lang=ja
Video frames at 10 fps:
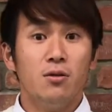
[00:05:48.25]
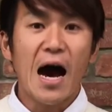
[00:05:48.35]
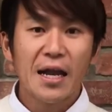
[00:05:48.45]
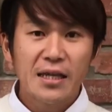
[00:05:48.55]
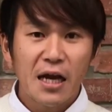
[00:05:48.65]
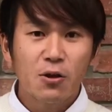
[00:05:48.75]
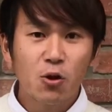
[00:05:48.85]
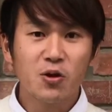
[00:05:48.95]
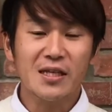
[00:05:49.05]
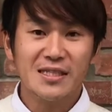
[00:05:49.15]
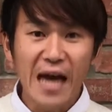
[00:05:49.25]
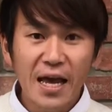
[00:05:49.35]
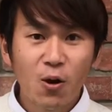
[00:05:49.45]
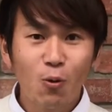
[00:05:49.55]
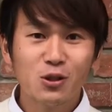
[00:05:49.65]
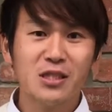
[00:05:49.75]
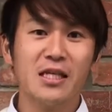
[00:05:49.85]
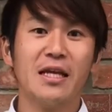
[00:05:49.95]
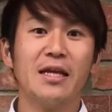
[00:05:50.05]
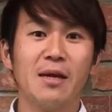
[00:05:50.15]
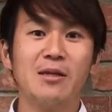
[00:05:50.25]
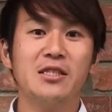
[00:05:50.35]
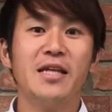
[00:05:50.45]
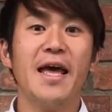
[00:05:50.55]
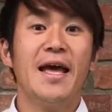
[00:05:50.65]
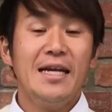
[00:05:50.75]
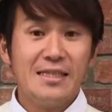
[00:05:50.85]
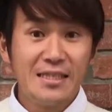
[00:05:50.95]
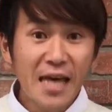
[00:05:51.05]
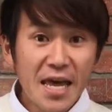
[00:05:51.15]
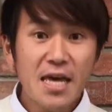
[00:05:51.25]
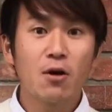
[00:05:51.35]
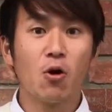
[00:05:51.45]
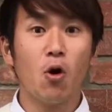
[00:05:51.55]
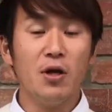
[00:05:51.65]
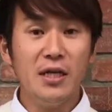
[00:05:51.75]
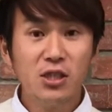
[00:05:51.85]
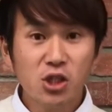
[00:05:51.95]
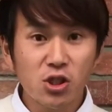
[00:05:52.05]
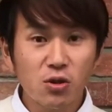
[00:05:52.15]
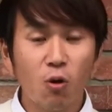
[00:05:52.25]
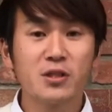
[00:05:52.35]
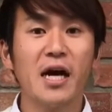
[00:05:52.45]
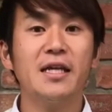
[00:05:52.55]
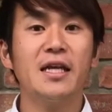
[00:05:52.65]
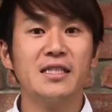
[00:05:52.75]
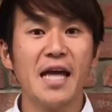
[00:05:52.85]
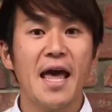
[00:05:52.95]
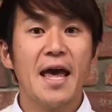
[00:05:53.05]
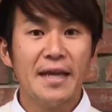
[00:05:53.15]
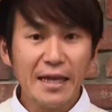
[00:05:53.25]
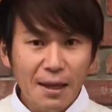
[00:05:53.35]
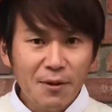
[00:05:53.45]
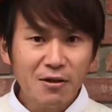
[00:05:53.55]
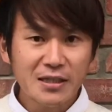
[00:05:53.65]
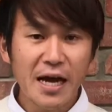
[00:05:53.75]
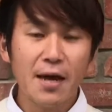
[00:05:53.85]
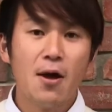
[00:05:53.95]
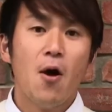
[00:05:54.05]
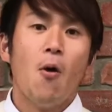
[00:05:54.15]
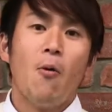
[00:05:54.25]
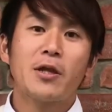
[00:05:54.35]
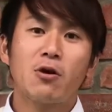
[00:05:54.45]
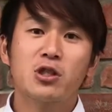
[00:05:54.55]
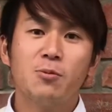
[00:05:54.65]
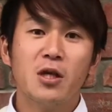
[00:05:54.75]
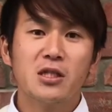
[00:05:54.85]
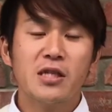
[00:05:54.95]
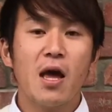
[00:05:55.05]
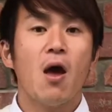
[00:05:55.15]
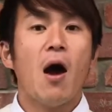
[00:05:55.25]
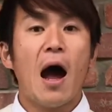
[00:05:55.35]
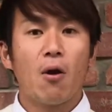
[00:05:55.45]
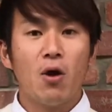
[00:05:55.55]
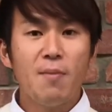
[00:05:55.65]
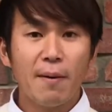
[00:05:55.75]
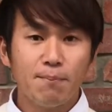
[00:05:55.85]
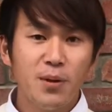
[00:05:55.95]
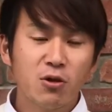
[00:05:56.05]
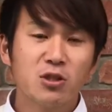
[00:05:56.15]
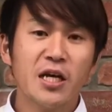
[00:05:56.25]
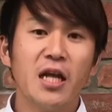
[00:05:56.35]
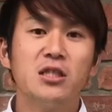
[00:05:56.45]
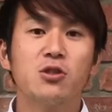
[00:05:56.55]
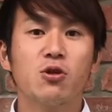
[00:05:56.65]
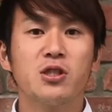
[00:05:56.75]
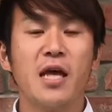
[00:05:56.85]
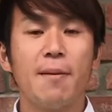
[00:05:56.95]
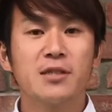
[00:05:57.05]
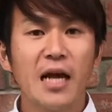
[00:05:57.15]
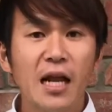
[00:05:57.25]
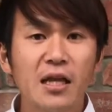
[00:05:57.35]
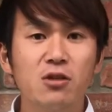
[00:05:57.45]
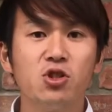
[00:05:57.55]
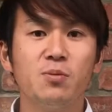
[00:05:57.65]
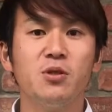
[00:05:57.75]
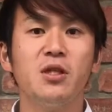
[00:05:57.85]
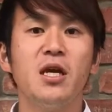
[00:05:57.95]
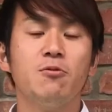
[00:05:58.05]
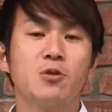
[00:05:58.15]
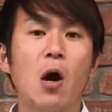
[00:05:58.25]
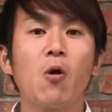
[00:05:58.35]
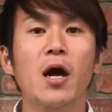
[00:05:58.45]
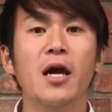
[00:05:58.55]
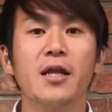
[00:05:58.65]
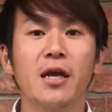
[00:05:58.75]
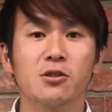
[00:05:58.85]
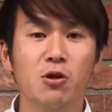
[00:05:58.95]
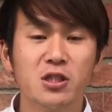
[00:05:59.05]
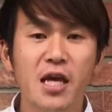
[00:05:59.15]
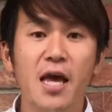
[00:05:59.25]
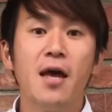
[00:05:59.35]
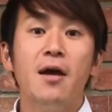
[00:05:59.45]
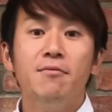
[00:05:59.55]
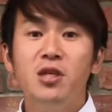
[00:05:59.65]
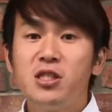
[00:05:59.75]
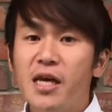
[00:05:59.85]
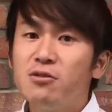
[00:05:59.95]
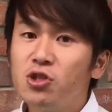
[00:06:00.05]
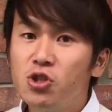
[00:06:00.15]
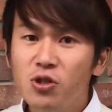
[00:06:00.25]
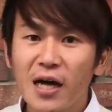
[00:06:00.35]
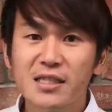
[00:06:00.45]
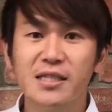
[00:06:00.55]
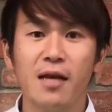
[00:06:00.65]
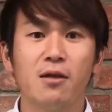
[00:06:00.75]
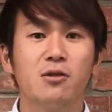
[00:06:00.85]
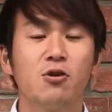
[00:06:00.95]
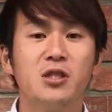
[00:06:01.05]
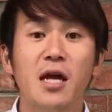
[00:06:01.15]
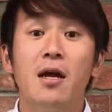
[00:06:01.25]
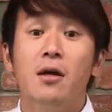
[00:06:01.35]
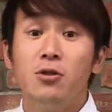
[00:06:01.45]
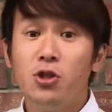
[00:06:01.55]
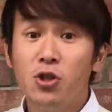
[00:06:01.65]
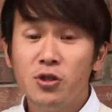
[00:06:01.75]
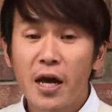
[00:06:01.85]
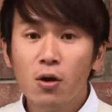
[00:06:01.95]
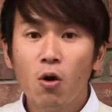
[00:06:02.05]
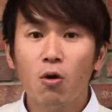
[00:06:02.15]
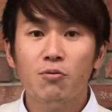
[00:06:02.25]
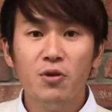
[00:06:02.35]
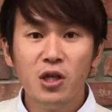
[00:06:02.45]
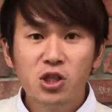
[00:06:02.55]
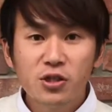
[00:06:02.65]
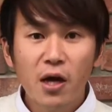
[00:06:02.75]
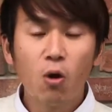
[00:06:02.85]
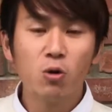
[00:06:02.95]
あなたにとって最高の人生になってきますんでぜひこの5つ押さえてですねやってみてください私もですねあの今ビッグチャレンジとしてさらなる自分に負荷をかけてそして2018年そして10年後20年